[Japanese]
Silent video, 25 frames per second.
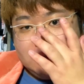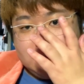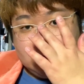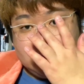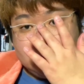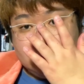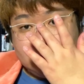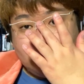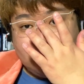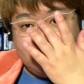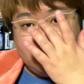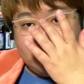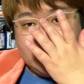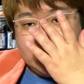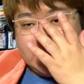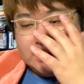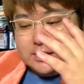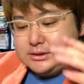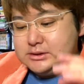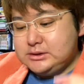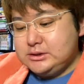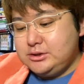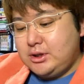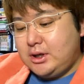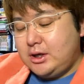ね、壊れや
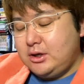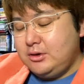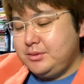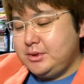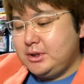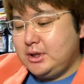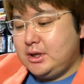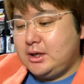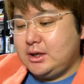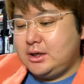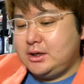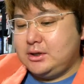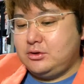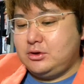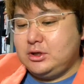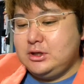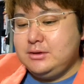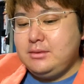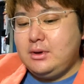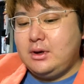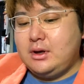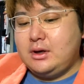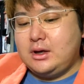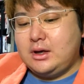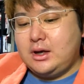すいのあるみたいだけど、
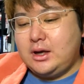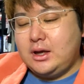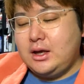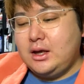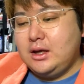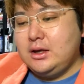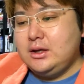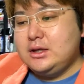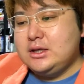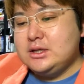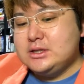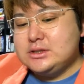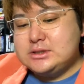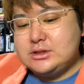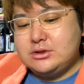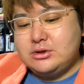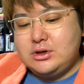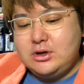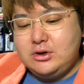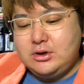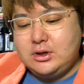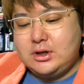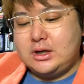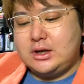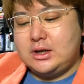今は返金してくれ
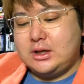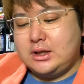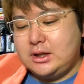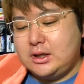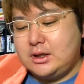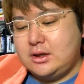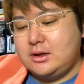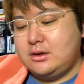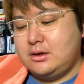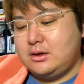るからね。